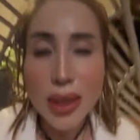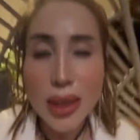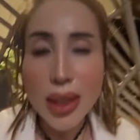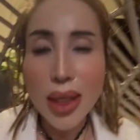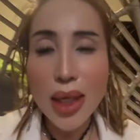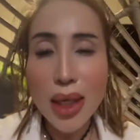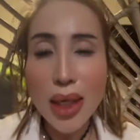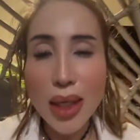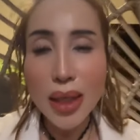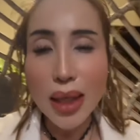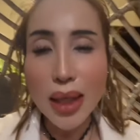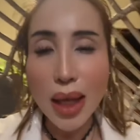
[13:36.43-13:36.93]
xí
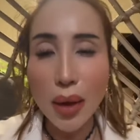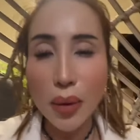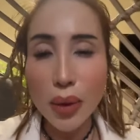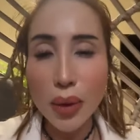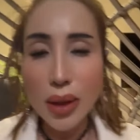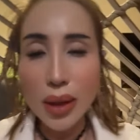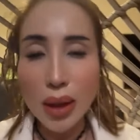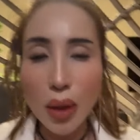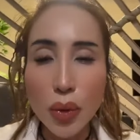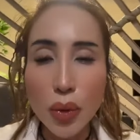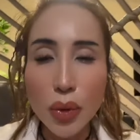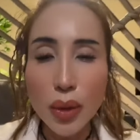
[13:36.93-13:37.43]
vào
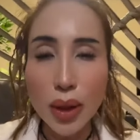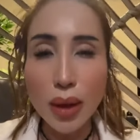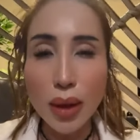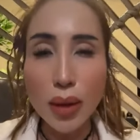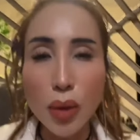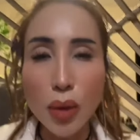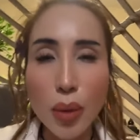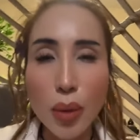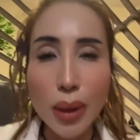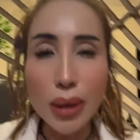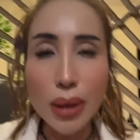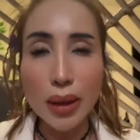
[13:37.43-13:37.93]
cái câu chuyện
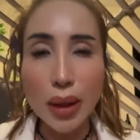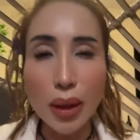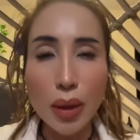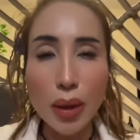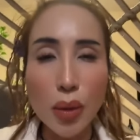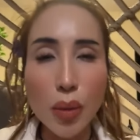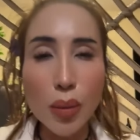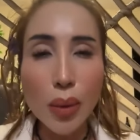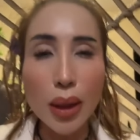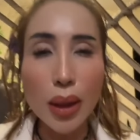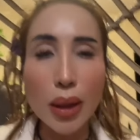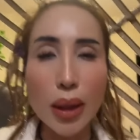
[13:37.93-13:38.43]
của bà chị
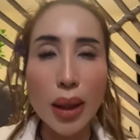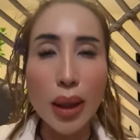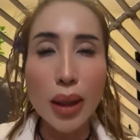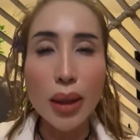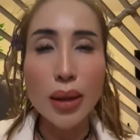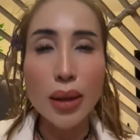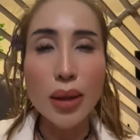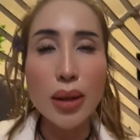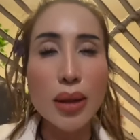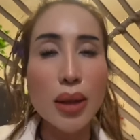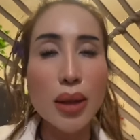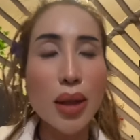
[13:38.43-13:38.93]
của mình nè
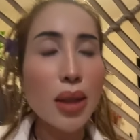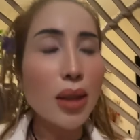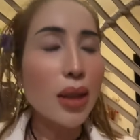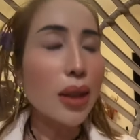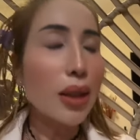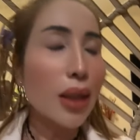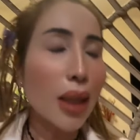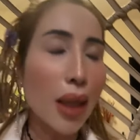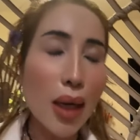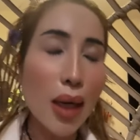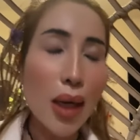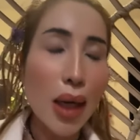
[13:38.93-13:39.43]
đó
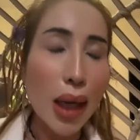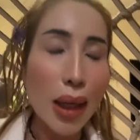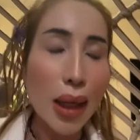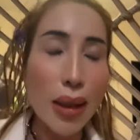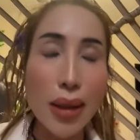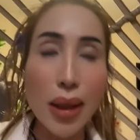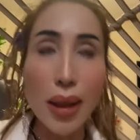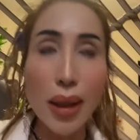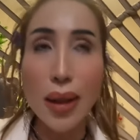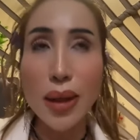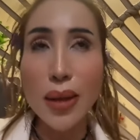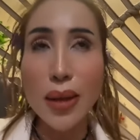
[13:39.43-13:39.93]
nên nói lại
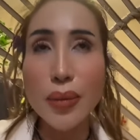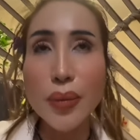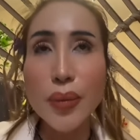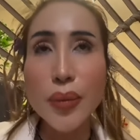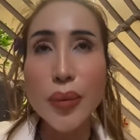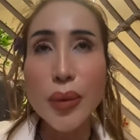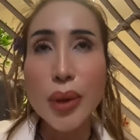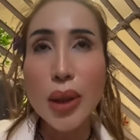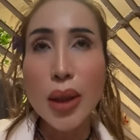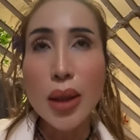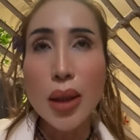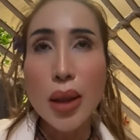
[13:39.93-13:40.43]
vậy á
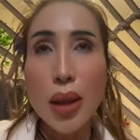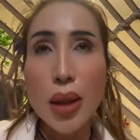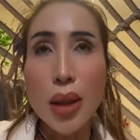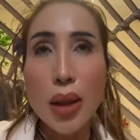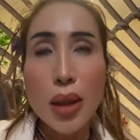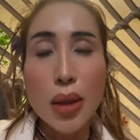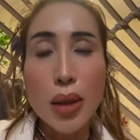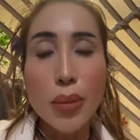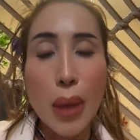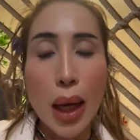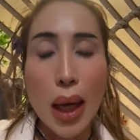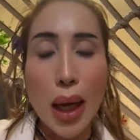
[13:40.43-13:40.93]

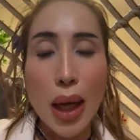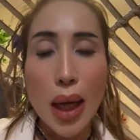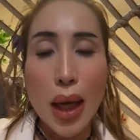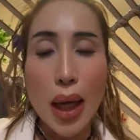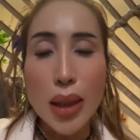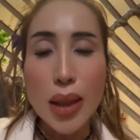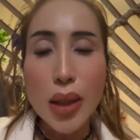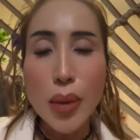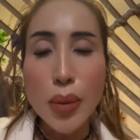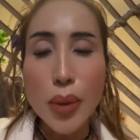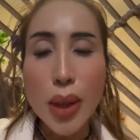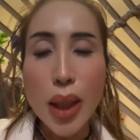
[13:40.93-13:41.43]
mà
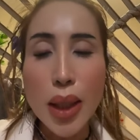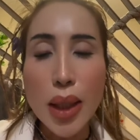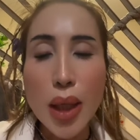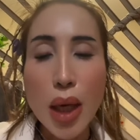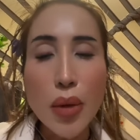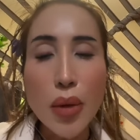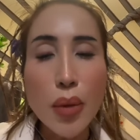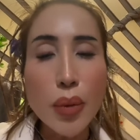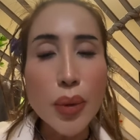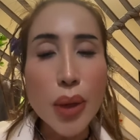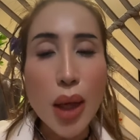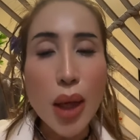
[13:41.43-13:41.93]
trong khi đó
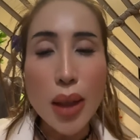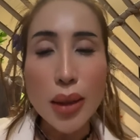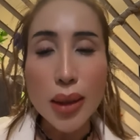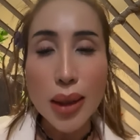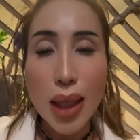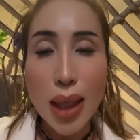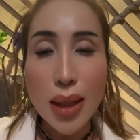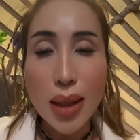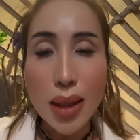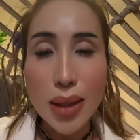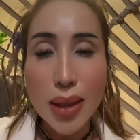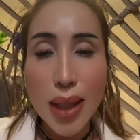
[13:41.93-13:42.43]
cũng cho người
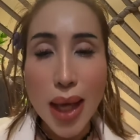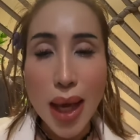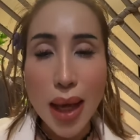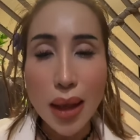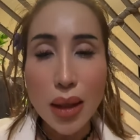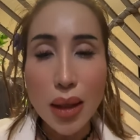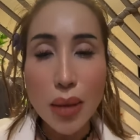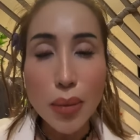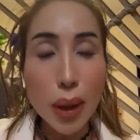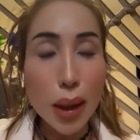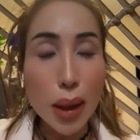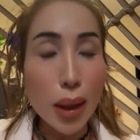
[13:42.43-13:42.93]
ta thời gian
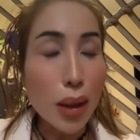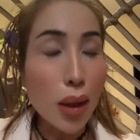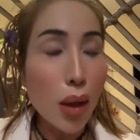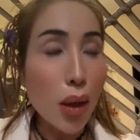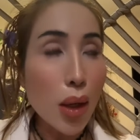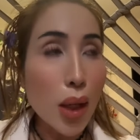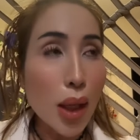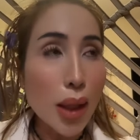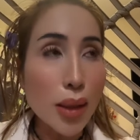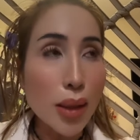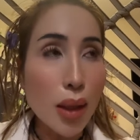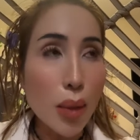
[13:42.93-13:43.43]
nữa mình đã
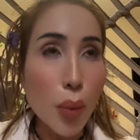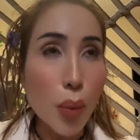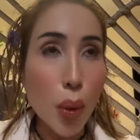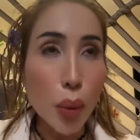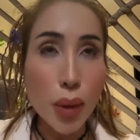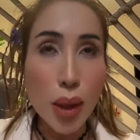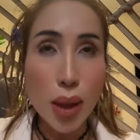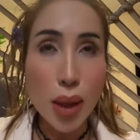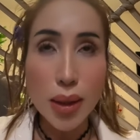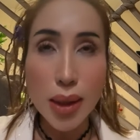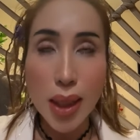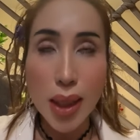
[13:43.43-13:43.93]
nói là cho một
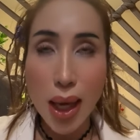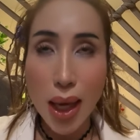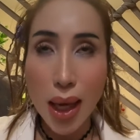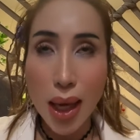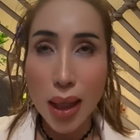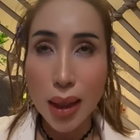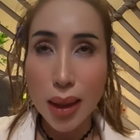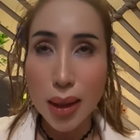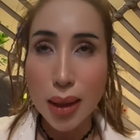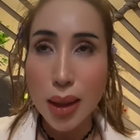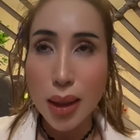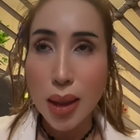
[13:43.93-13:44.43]
thời
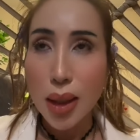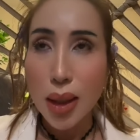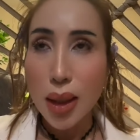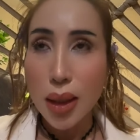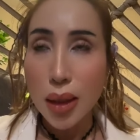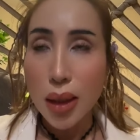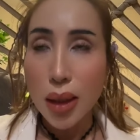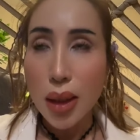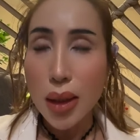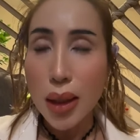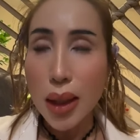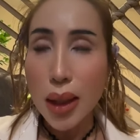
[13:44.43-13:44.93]
gian
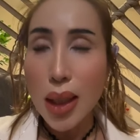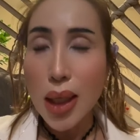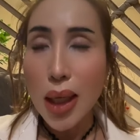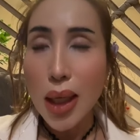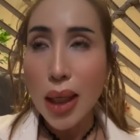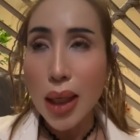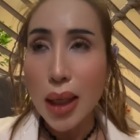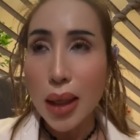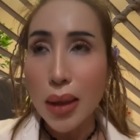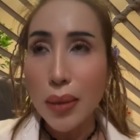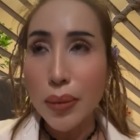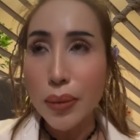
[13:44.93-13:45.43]
có nghĩa
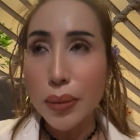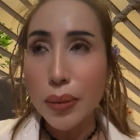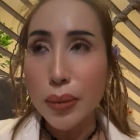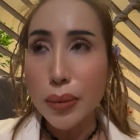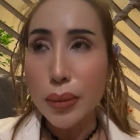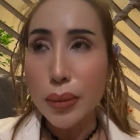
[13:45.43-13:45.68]
là